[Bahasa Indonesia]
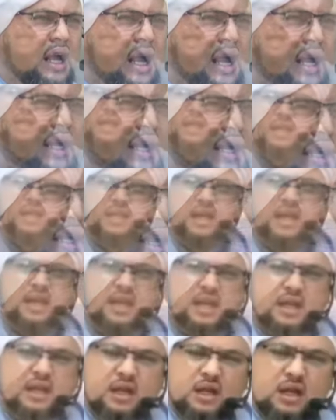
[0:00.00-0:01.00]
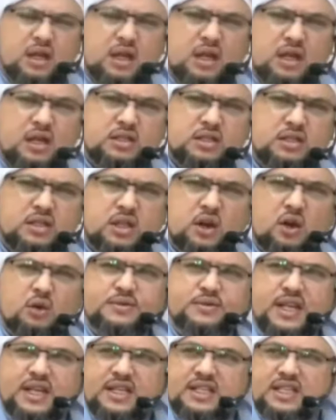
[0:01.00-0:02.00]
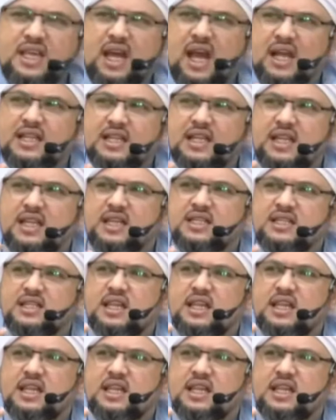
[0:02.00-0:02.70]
akhirnya terobsesi hatinya